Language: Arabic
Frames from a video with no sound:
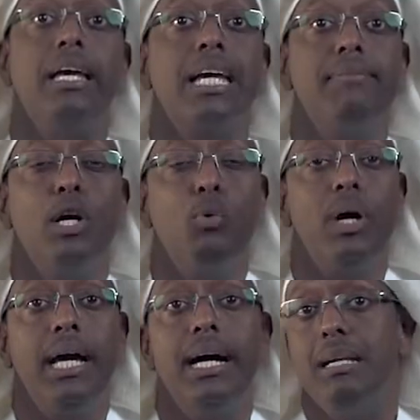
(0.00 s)
كما هو
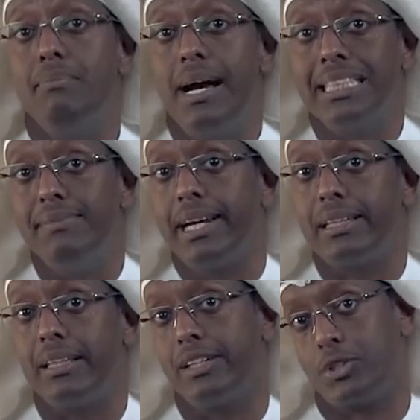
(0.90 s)
الحال مع
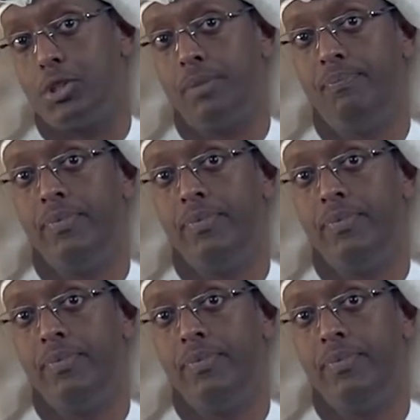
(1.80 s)
سمكة القرش